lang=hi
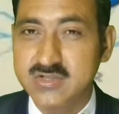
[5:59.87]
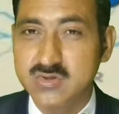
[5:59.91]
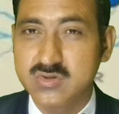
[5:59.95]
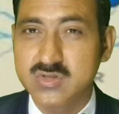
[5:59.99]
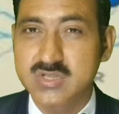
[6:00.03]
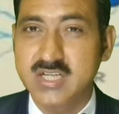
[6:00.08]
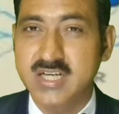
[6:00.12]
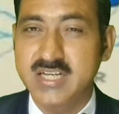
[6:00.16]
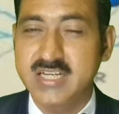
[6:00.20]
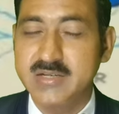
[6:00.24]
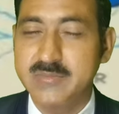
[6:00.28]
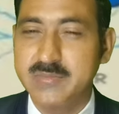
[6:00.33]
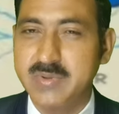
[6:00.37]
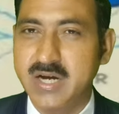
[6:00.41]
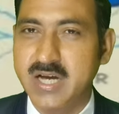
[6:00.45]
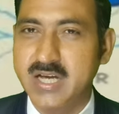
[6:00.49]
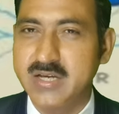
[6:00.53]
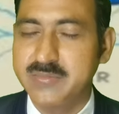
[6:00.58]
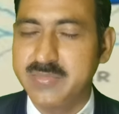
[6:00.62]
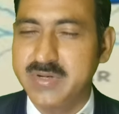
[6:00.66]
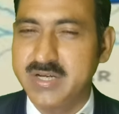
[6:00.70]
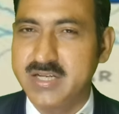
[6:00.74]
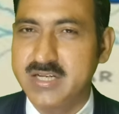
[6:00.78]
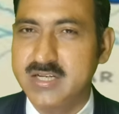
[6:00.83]
हिंदुस्तानी
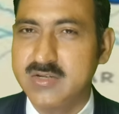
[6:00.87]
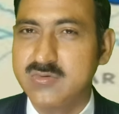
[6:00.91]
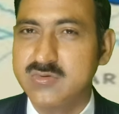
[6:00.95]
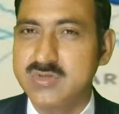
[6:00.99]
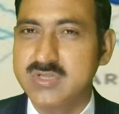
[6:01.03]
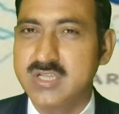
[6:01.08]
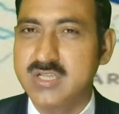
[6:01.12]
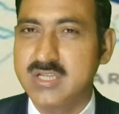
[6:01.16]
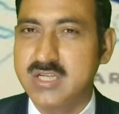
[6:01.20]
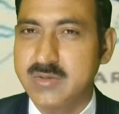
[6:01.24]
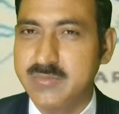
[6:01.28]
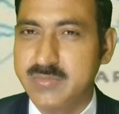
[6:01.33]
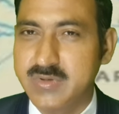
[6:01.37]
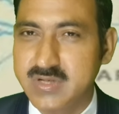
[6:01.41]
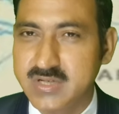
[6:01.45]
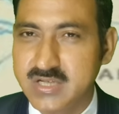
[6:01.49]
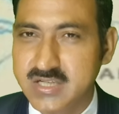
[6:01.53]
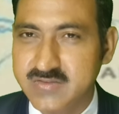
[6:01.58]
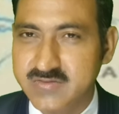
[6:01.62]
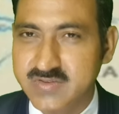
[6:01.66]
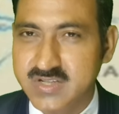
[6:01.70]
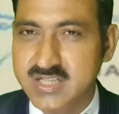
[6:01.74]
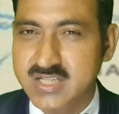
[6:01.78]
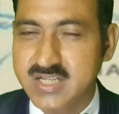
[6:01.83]
भाई बहन हैं उनसे नम्र
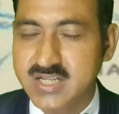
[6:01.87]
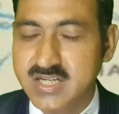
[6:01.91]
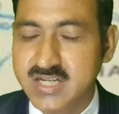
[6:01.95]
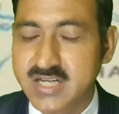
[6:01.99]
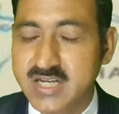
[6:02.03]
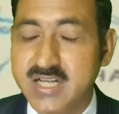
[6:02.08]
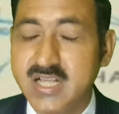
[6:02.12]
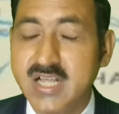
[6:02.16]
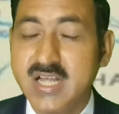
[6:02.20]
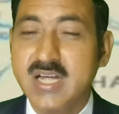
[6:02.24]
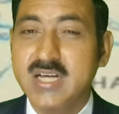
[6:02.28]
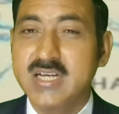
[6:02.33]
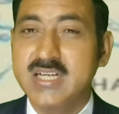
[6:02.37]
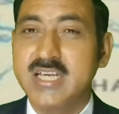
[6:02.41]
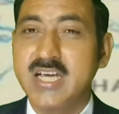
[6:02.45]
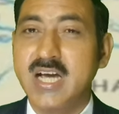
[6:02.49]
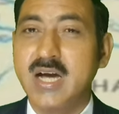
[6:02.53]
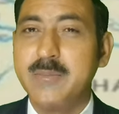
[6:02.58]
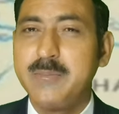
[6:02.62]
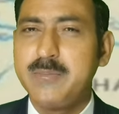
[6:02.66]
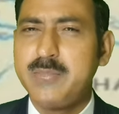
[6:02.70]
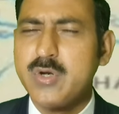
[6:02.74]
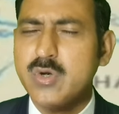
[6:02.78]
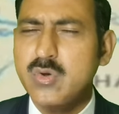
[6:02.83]
निवेदन है कि
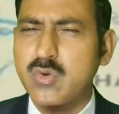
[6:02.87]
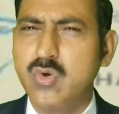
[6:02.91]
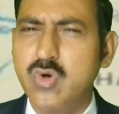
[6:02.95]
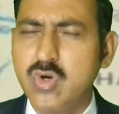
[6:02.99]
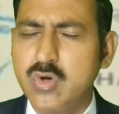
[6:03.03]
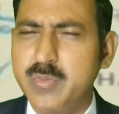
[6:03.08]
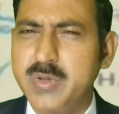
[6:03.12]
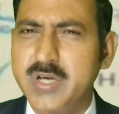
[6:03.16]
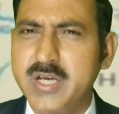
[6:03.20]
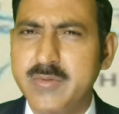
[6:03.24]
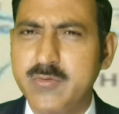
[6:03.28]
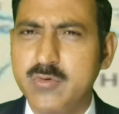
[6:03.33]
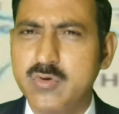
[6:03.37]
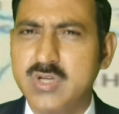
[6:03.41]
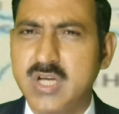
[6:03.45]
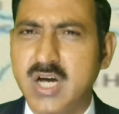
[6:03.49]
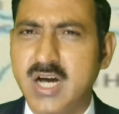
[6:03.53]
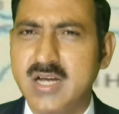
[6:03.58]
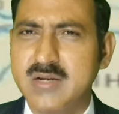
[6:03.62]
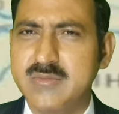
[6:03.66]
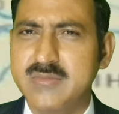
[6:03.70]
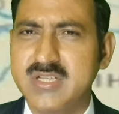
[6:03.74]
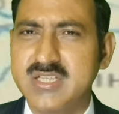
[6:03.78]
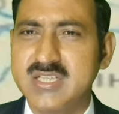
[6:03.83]
आप बिल्कुल भी
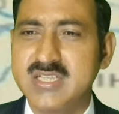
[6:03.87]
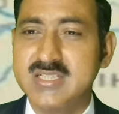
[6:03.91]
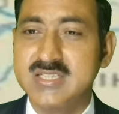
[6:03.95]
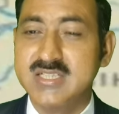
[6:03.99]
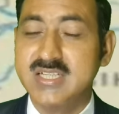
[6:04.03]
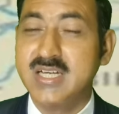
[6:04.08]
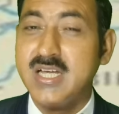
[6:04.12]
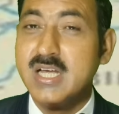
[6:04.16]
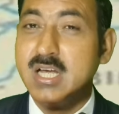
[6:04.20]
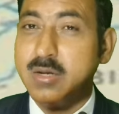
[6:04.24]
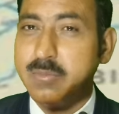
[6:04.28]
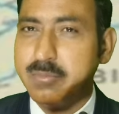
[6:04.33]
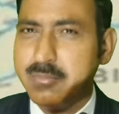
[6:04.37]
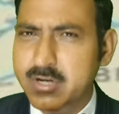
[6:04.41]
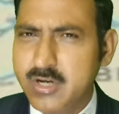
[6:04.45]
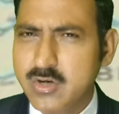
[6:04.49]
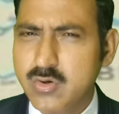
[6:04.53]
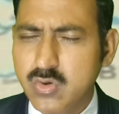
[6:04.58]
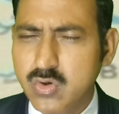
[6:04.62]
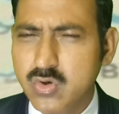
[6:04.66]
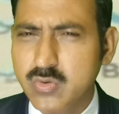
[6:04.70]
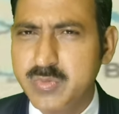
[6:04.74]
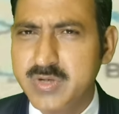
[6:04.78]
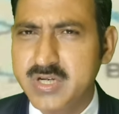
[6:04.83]
उधार मत दीजिए
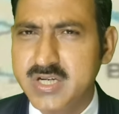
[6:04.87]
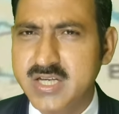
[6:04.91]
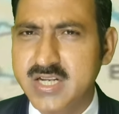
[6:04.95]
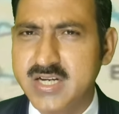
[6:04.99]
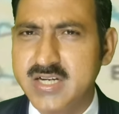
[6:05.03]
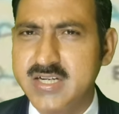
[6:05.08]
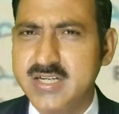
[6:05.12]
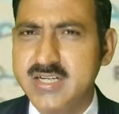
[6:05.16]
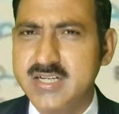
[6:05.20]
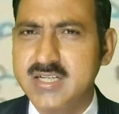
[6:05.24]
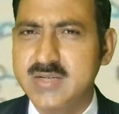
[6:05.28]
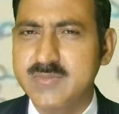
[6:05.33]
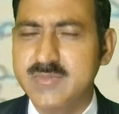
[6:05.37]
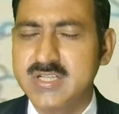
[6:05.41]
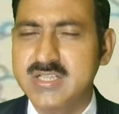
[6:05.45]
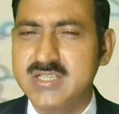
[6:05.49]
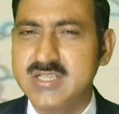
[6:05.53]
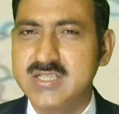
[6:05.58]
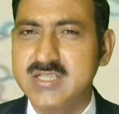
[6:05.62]
बिल्कुल भी क्रेडिट मत